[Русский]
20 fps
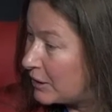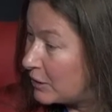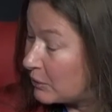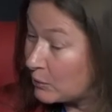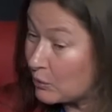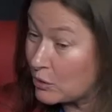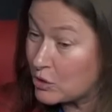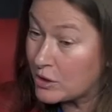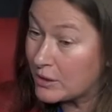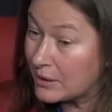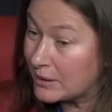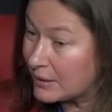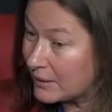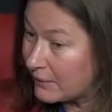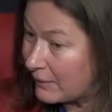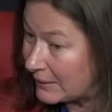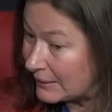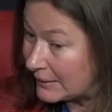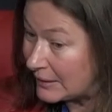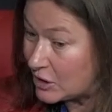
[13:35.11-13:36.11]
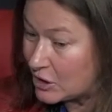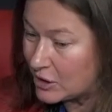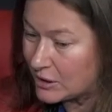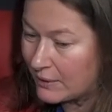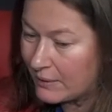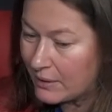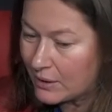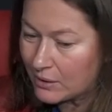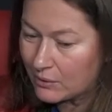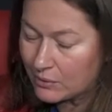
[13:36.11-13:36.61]
И он вот. очень адекватный
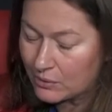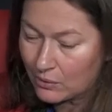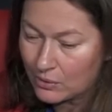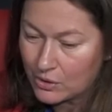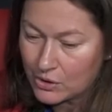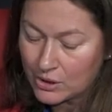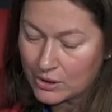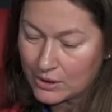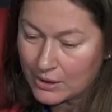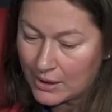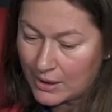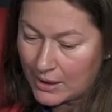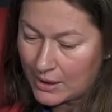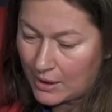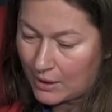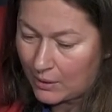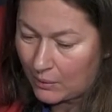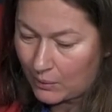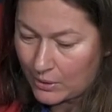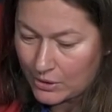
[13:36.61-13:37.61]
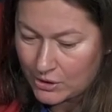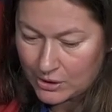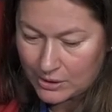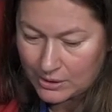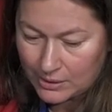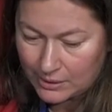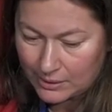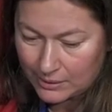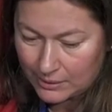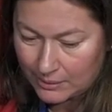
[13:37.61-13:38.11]
человек, и он очень,
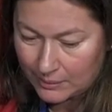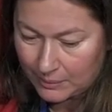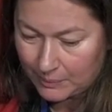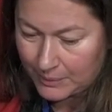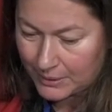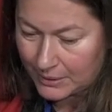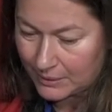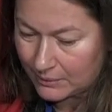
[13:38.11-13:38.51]
очень, э,